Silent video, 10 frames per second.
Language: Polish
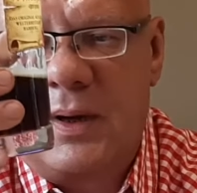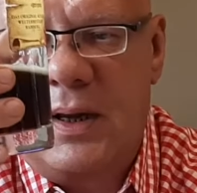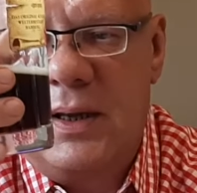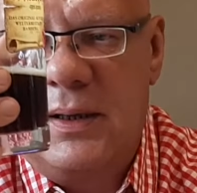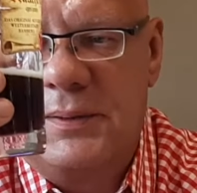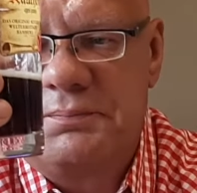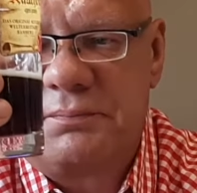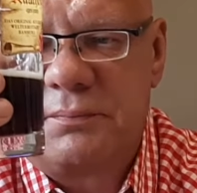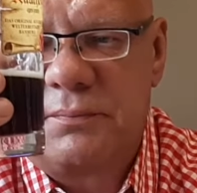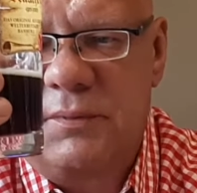
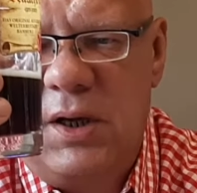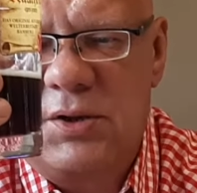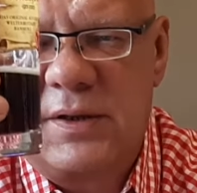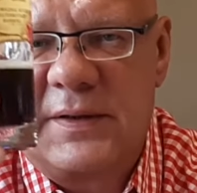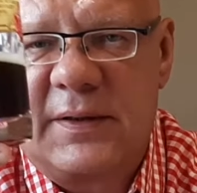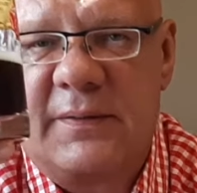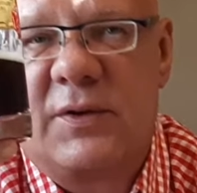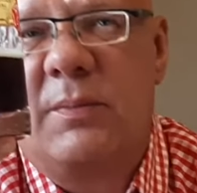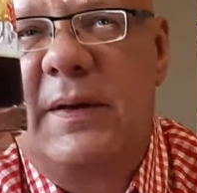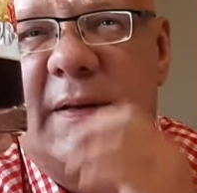e, też jest w
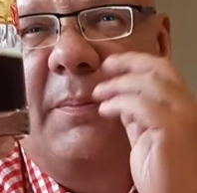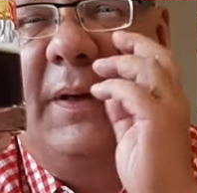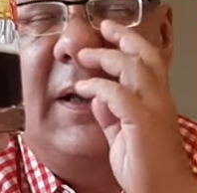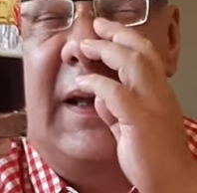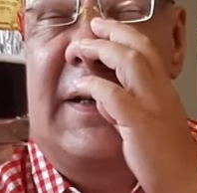sumie zabita,